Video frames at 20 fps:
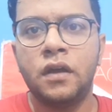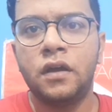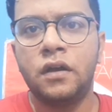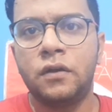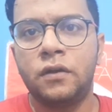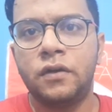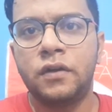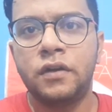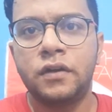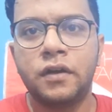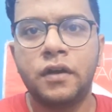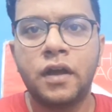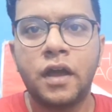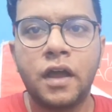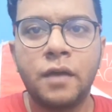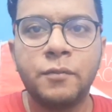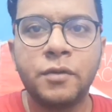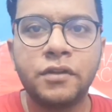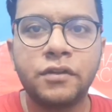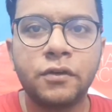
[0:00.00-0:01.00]
और
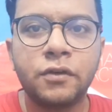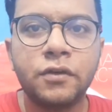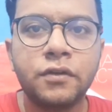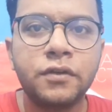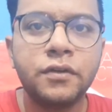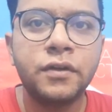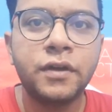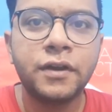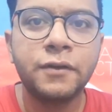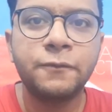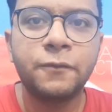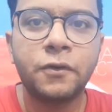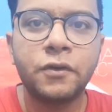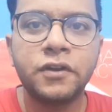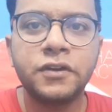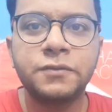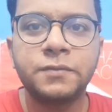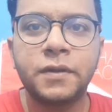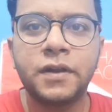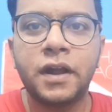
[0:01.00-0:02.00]
अमेज़ॉन रेन
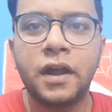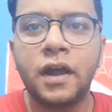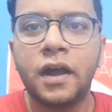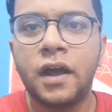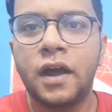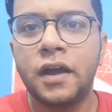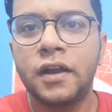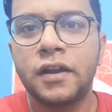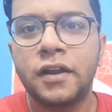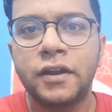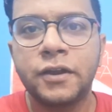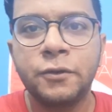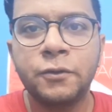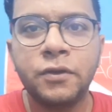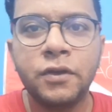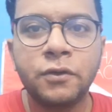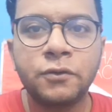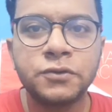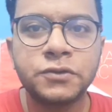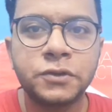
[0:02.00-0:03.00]
फॉरेस्ट पर हाँ आग लगी हुई
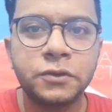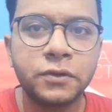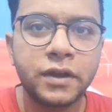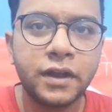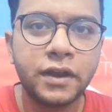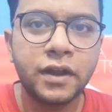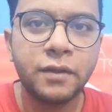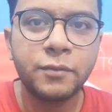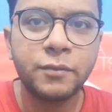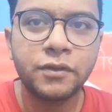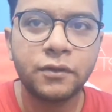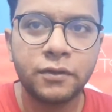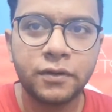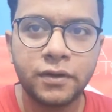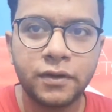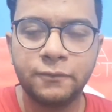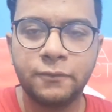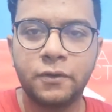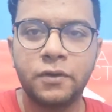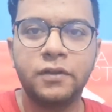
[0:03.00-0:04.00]
है कुछ लोग कह रहे हैं अमेज़ॉन
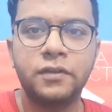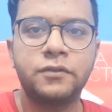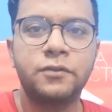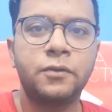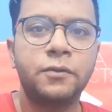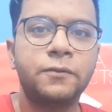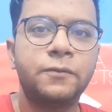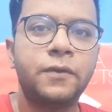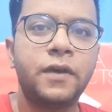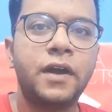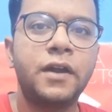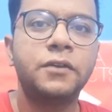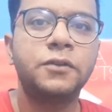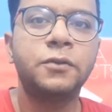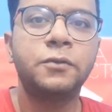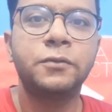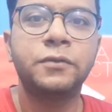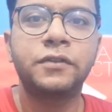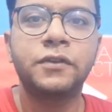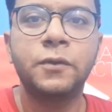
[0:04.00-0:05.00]
रेन फॉरेस्ट ऑन फायर
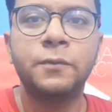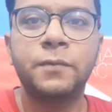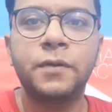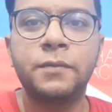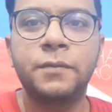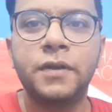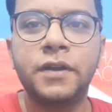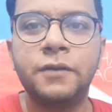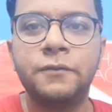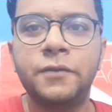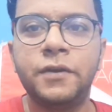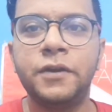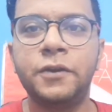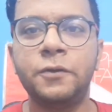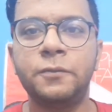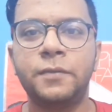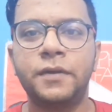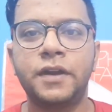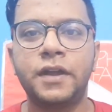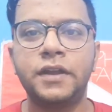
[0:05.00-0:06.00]
तो उसके ऊपर मैंने वीडियो
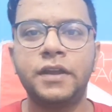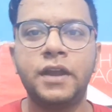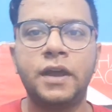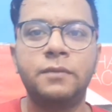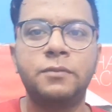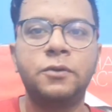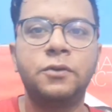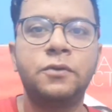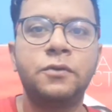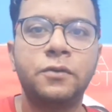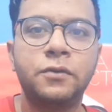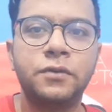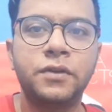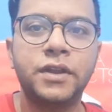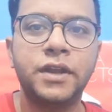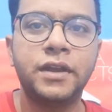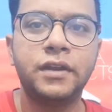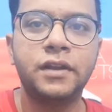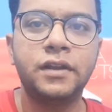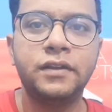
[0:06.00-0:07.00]
बनाई है आप लोगों को
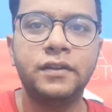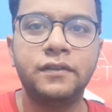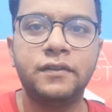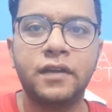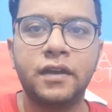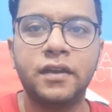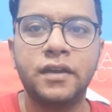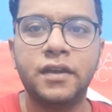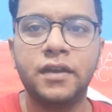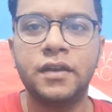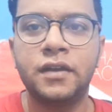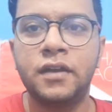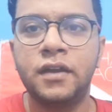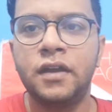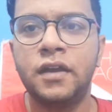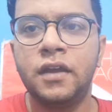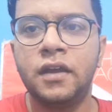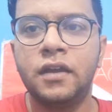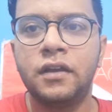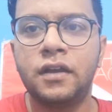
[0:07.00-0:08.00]
देख लेनी चाहिए
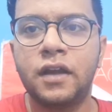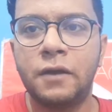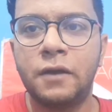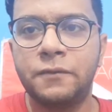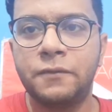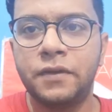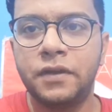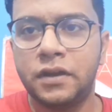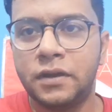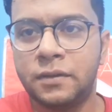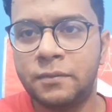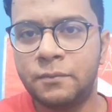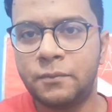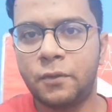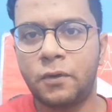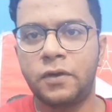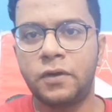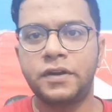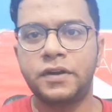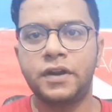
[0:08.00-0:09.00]
काफ़ी
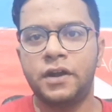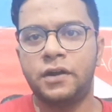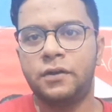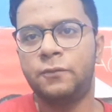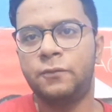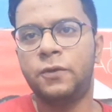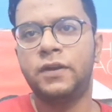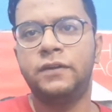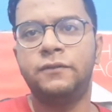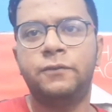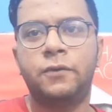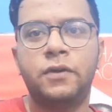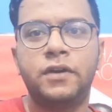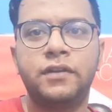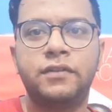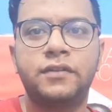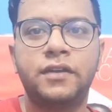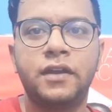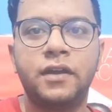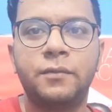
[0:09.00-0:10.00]
इम्पॉर्टेंट वो रेन
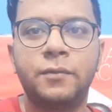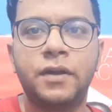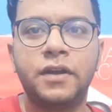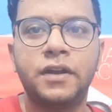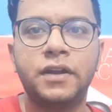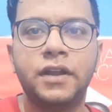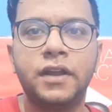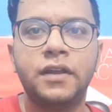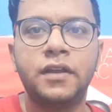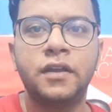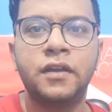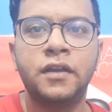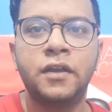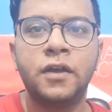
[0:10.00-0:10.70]
फॉरेस्ट है हमारे लिए